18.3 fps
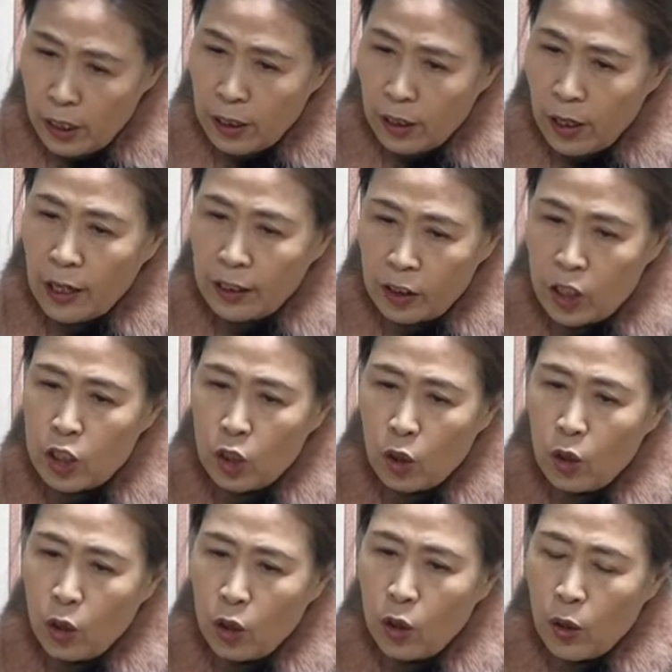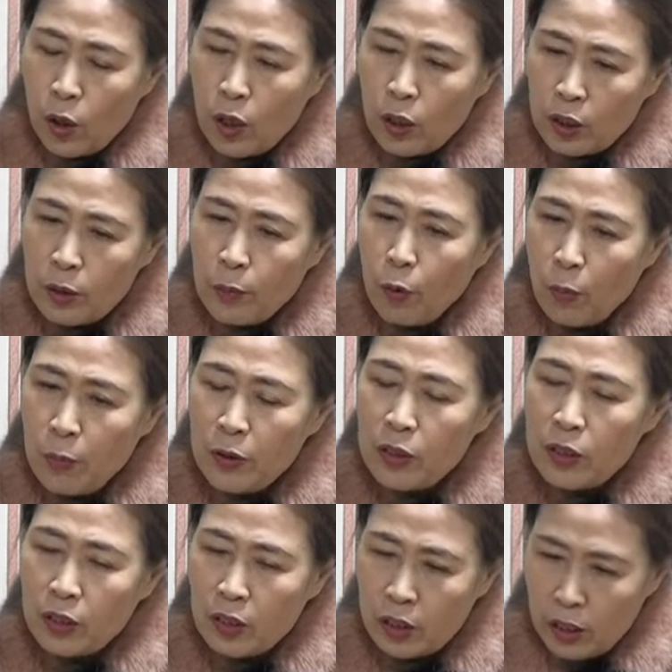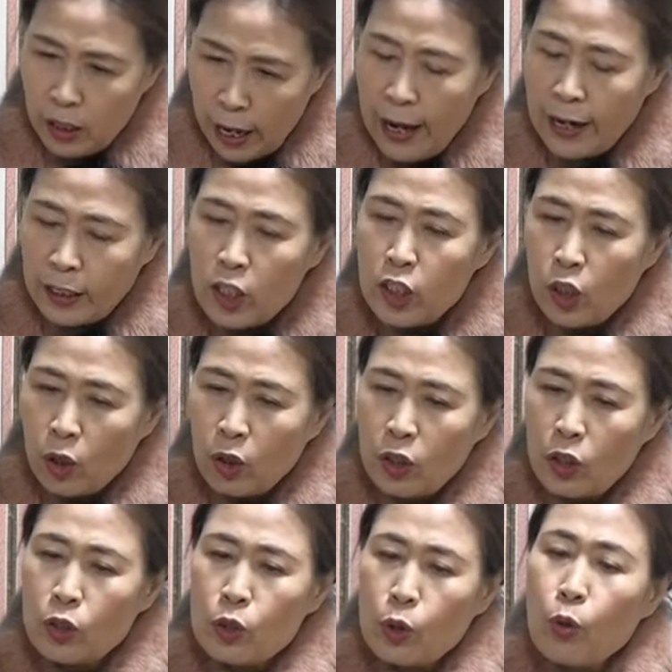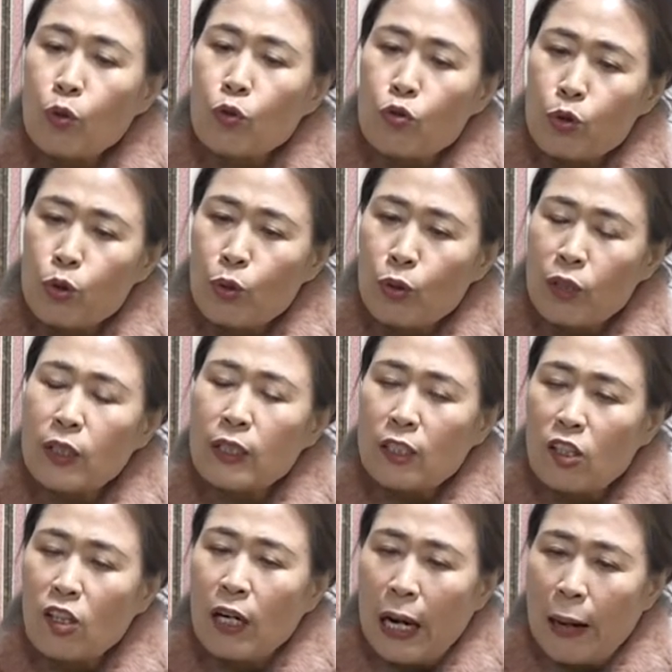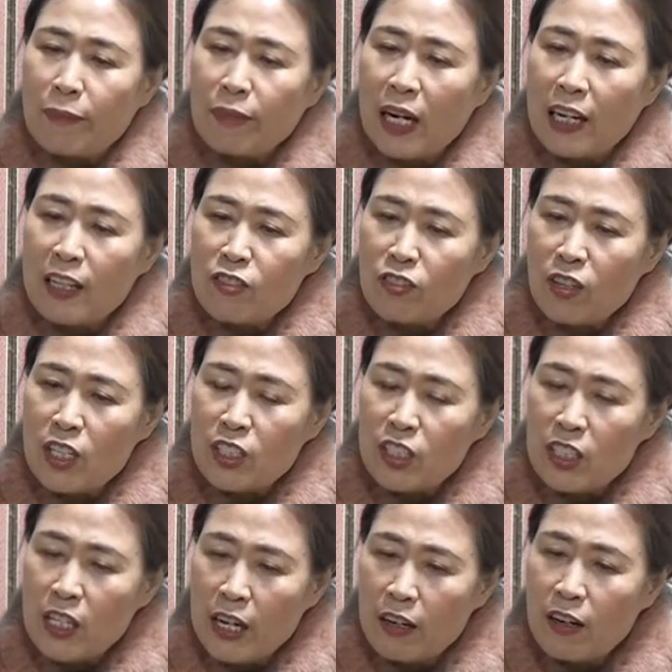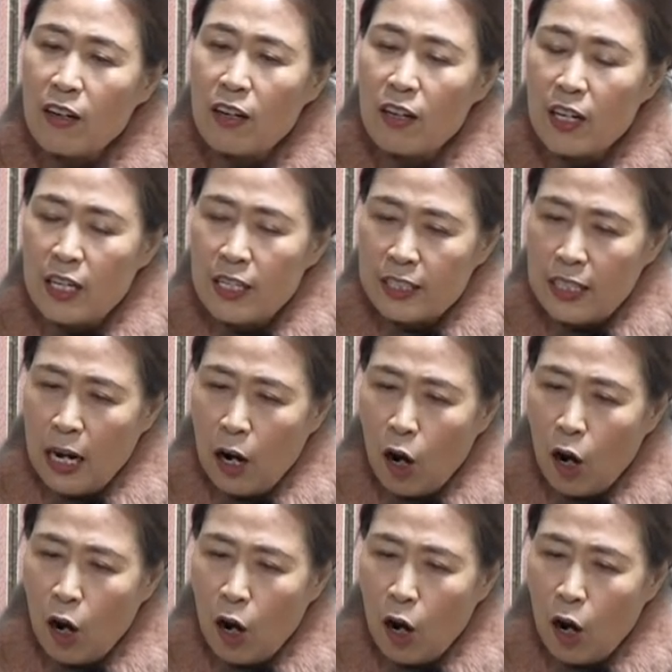어, 아, 그렇죠. 그 몸은, 예, 그렇죠. 그 손 구조는 그걸 감당할 수가 있으세요. 자,